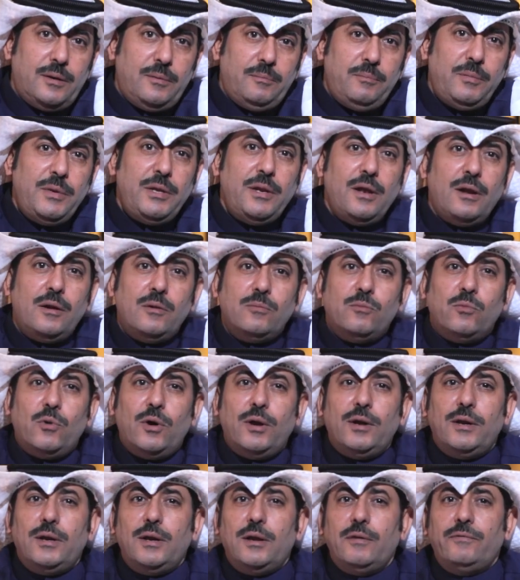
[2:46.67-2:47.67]
من
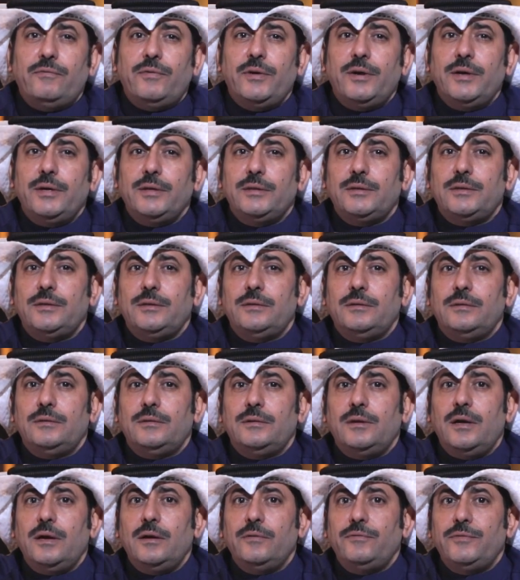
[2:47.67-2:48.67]
المؤلفات
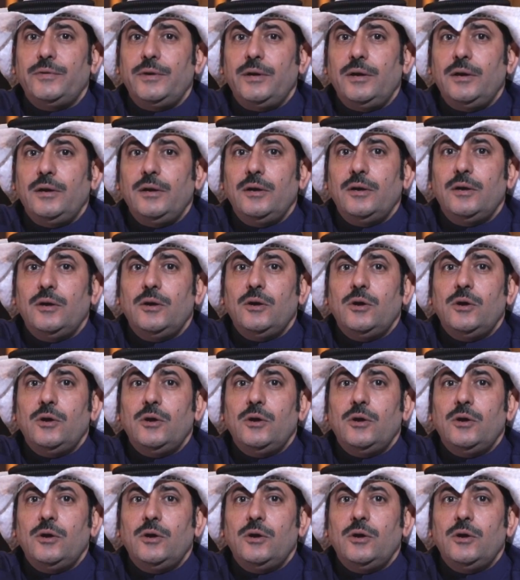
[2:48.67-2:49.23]
النافعه